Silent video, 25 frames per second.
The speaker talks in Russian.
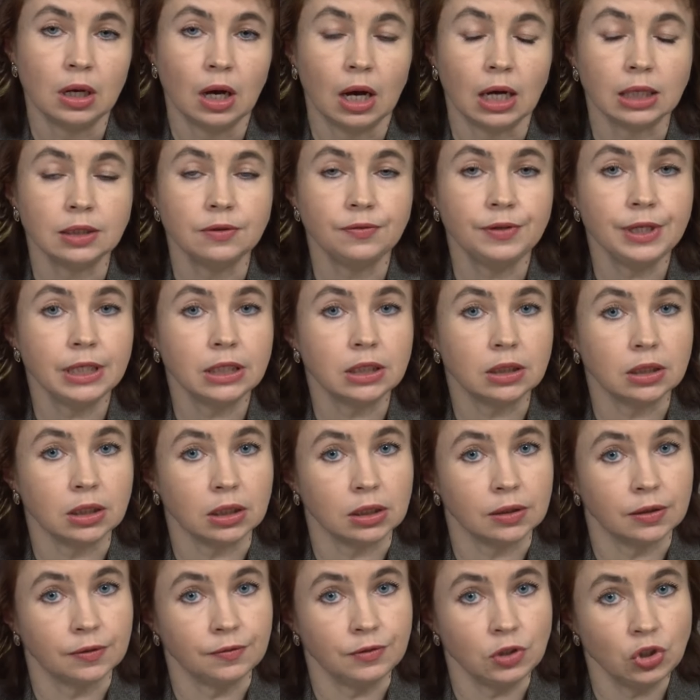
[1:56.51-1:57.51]
от
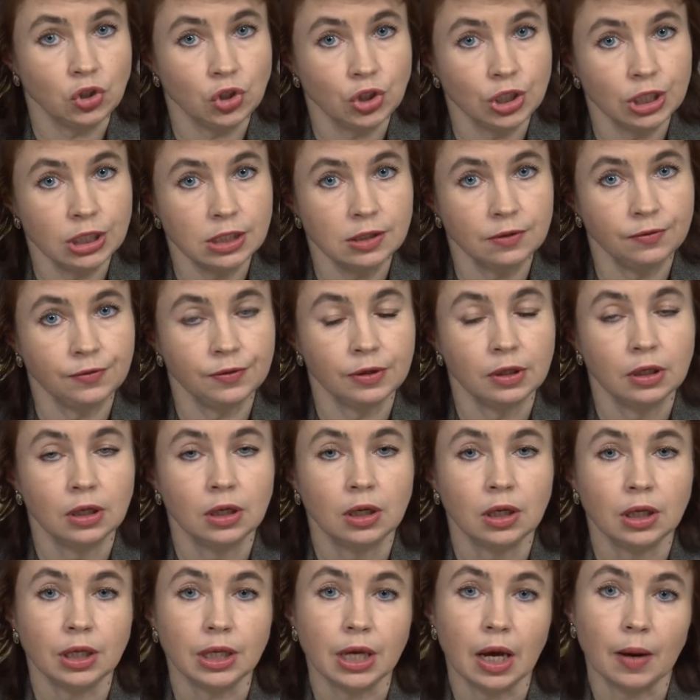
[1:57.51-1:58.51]
вредных веществ
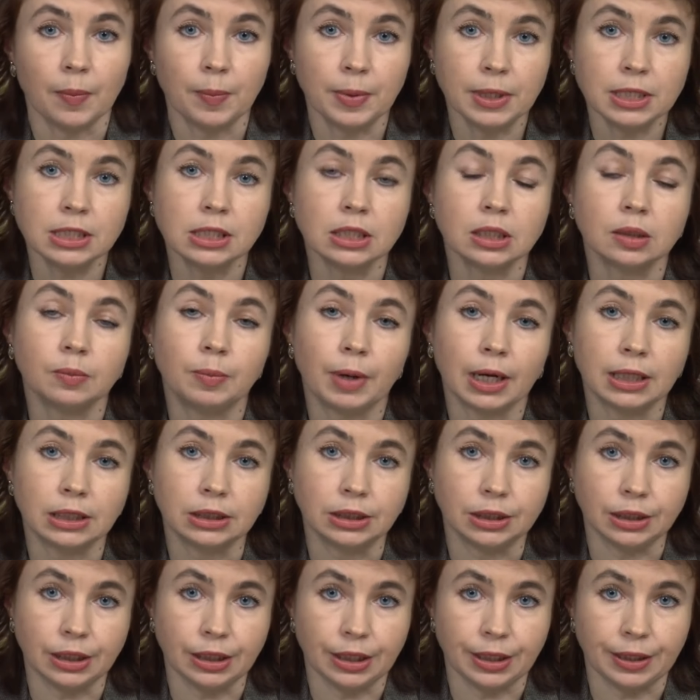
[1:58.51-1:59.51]
и опасных
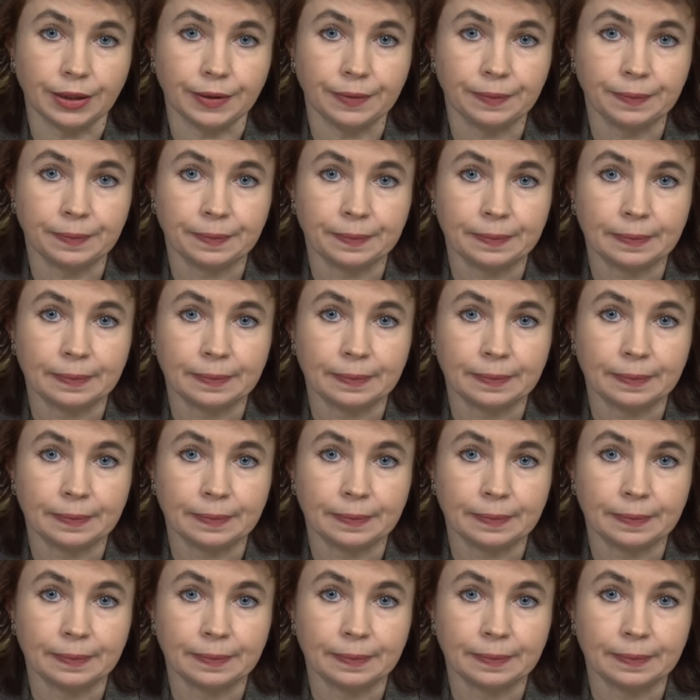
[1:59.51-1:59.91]
бактерий.